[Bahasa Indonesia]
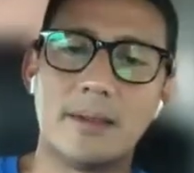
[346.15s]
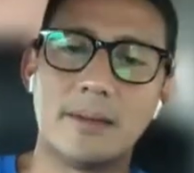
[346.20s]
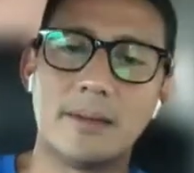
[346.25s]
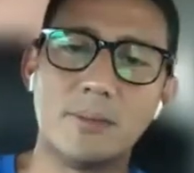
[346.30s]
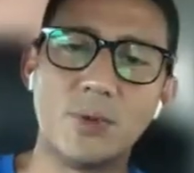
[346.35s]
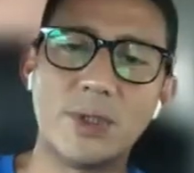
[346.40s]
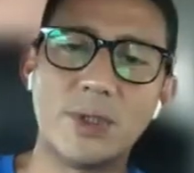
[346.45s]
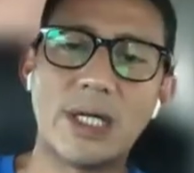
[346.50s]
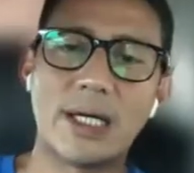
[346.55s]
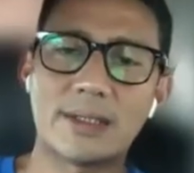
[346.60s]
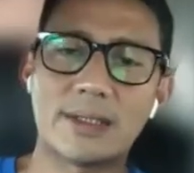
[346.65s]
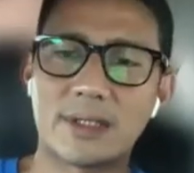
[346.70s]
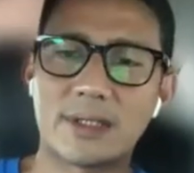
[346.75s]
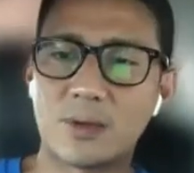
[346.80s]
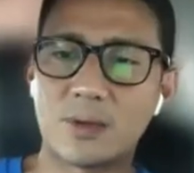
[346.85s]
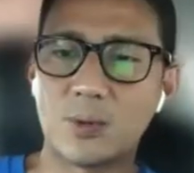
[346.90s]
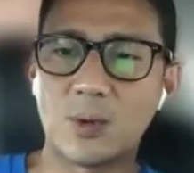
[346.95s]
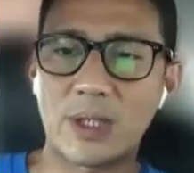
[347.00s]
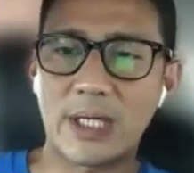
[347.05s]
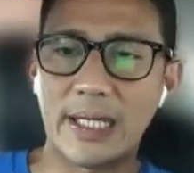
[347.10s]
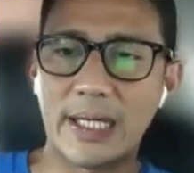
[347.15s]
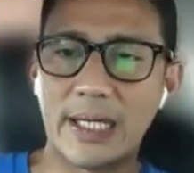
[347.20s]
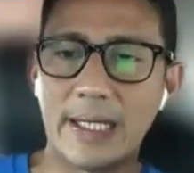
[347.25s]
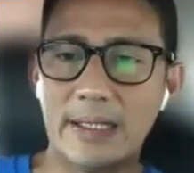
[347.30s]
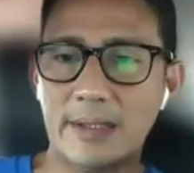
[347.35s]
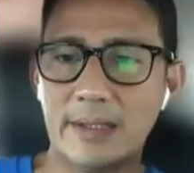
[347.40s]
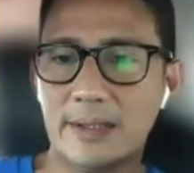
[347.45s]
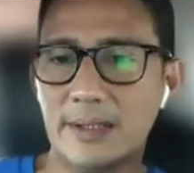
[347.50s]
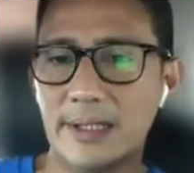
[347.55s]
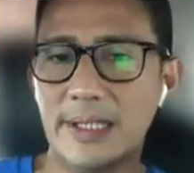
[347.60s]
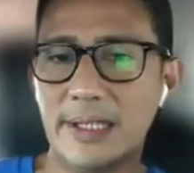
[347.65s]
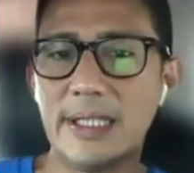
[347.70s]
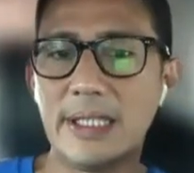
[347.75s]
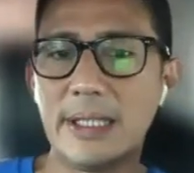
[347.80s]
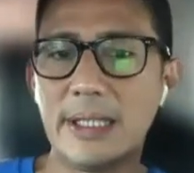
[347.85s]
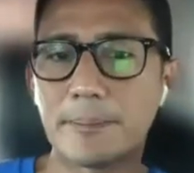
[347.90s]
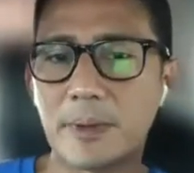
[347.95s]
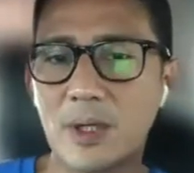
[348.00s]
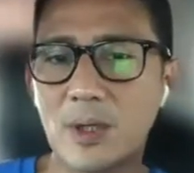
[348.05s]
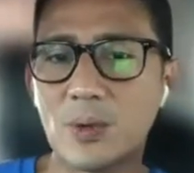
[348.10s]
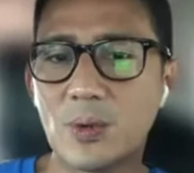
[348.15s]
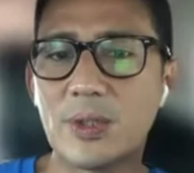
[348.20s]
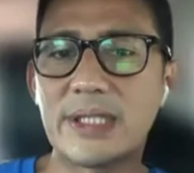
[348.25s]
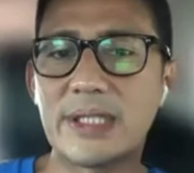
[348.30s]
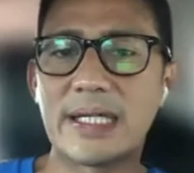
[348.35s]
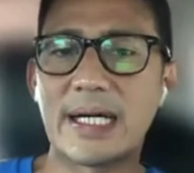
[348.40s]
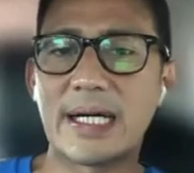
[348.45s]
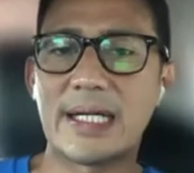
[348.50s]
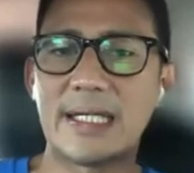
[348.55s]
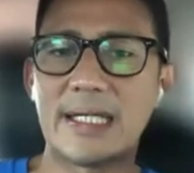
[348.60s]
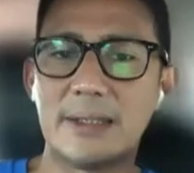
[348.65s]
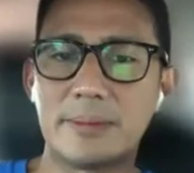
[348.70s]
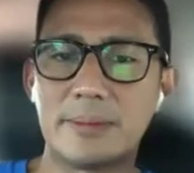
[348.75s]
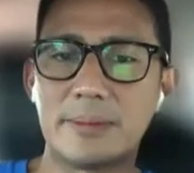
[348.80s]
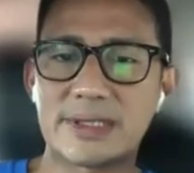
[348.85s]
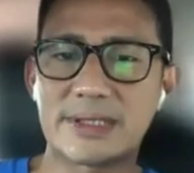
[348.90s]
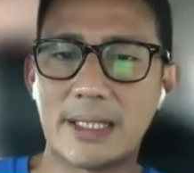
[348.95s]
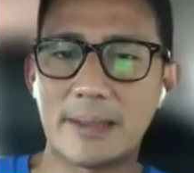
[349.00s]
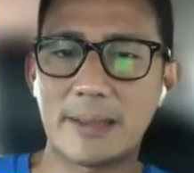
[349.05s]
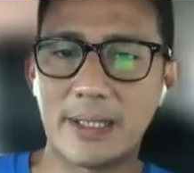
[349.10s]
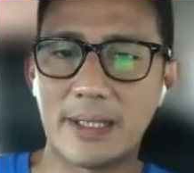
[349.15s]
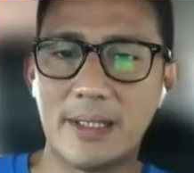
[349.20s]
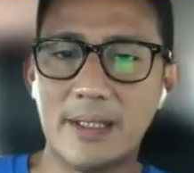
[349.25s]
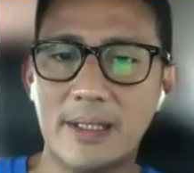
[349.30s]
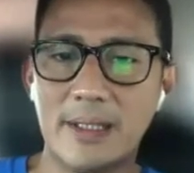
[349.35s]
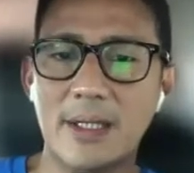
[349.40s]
mudah terurai. Ini perlu ditanganin bersama.